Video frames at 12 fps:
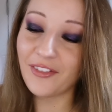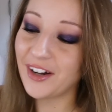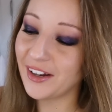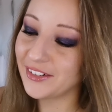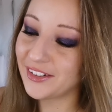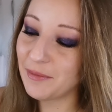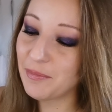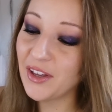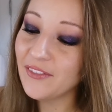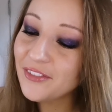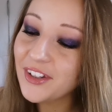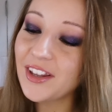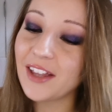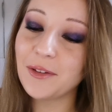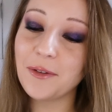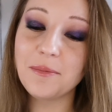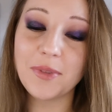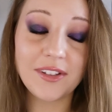Voilà, j'ai bien fait
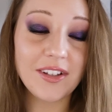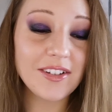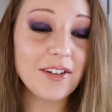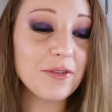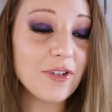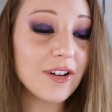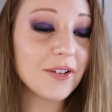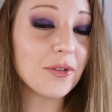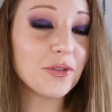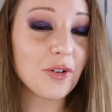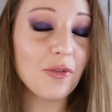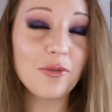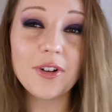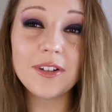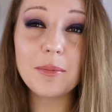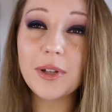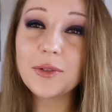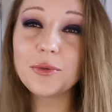d'attendre parce qu'à chaque fois, quand j'envoie
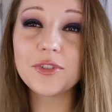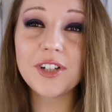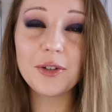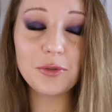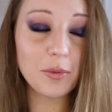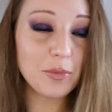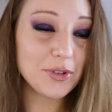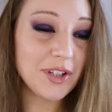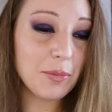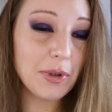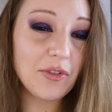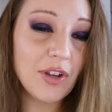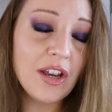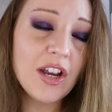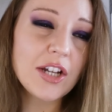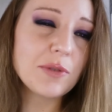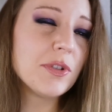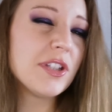des pas trop chers sur beauté privée,
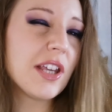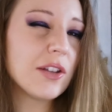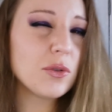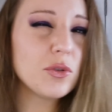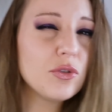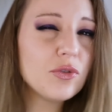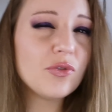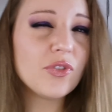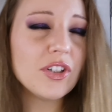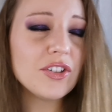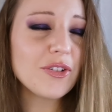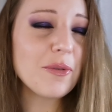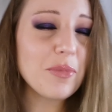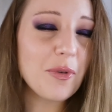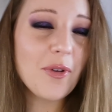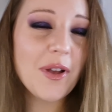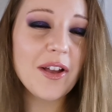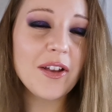je me dis qu'est-ce que je fais J'en
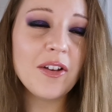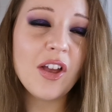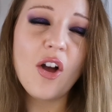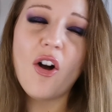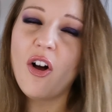prends un.